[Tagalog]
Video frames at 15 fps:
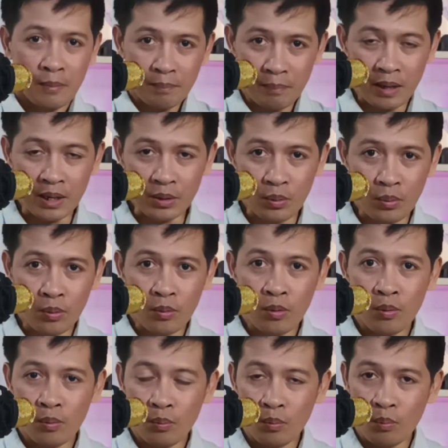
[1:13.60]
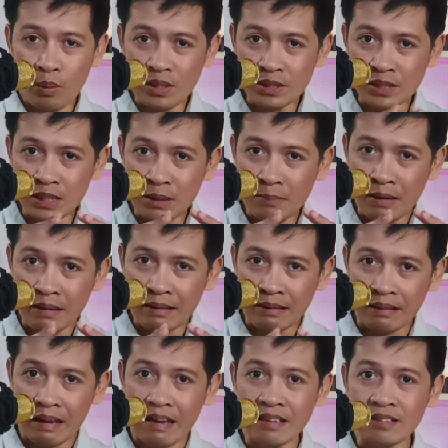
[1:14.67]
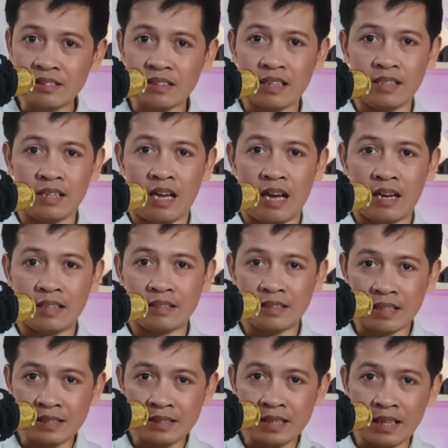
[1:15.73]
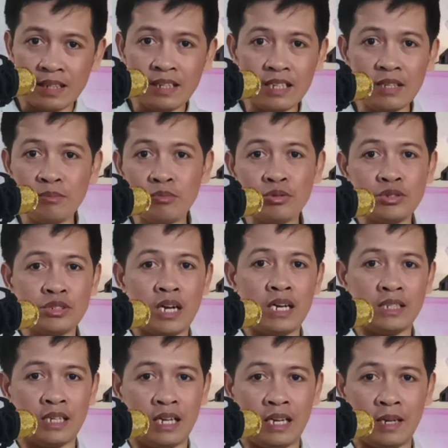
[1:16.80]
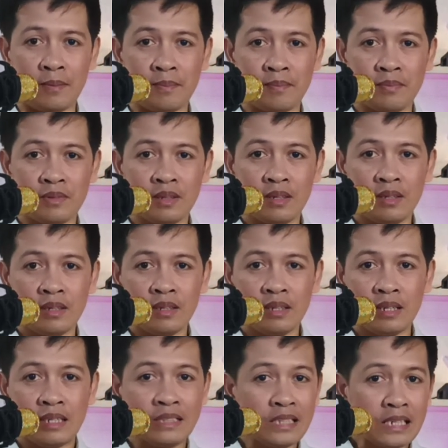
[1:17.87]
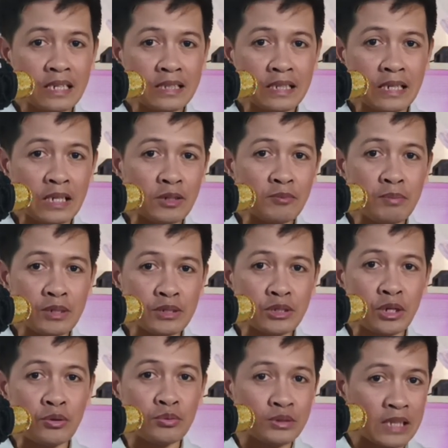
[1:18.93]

Pero once na mag-create ka na ng sarili mong channel, hindi ka na lang basta yung